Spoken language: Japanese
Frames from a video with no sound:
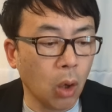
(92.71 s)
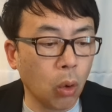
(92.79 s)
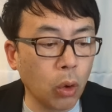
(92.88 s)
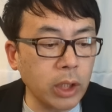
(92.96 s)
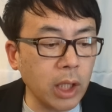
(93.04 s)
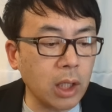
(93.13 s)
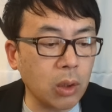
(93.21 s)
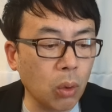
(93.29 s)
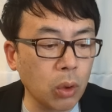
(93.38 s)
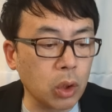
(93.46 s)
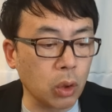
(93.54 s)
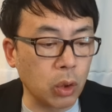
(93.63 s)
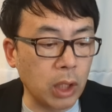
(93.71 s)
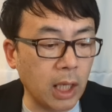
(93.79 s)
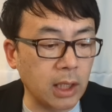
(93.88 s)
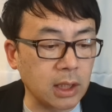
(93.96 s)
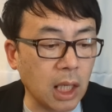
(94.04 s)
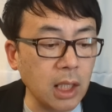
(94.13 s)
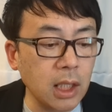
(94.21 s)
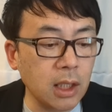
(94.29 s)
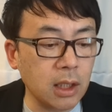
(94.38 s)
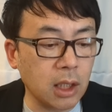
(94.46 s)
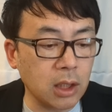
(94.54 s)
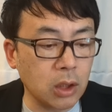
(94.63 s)
法的根拠のない再
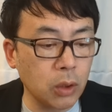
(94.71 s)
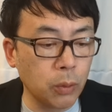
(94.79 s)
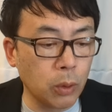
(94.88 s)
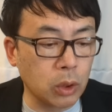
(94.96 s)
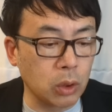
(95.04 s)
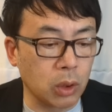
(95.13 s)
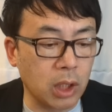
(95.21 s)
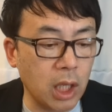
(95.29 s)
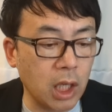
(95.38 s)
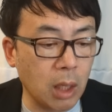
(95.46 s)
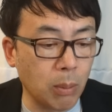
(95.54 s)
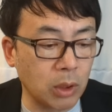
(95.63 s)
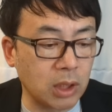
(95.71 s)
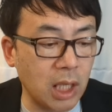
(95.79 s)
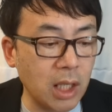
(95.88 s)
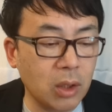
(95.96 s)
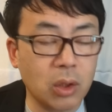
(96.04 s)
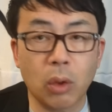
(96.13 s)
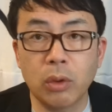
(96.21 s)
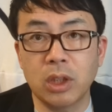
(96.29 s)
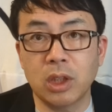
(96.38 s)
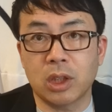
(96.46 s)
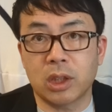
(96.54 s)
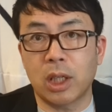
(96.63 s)
エネタスクフォースの提言もセットに
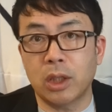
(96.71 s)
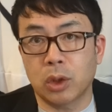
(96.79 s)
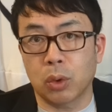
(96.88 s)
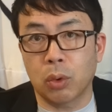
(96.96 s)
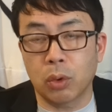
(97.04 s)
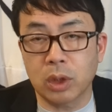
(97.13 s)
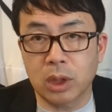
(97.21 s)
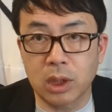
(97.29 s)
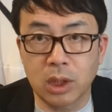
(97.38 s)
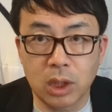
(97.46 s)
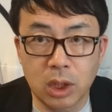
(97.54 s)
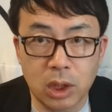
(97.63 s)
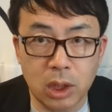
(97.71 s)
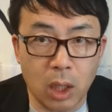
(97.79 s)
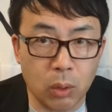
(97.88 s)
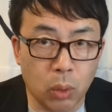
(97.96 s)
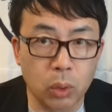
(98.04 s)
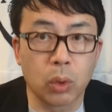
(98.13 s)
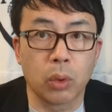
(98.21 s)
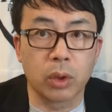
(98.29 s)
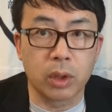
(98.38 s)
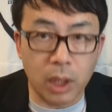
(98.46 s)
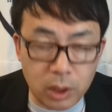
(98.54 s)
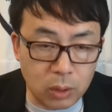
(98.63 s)
して上申したこ
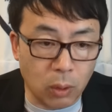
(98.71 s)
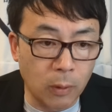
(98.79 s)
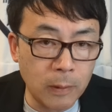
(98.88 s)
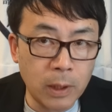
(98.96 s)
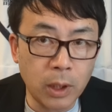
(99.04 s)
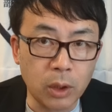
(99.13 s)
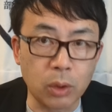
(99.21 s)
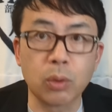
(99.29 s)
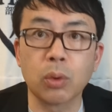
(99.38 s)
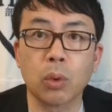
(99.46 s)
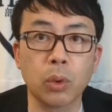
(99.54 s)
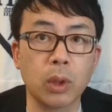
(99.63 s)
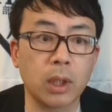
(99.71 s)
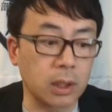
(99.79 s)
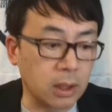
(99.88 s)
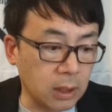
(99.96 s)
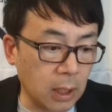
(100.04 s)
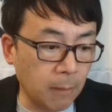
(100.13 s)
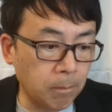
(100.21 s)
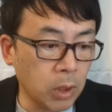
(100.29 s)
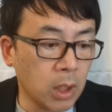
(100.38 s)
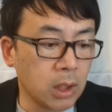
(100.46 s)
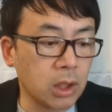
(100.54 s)
とですということなんですね。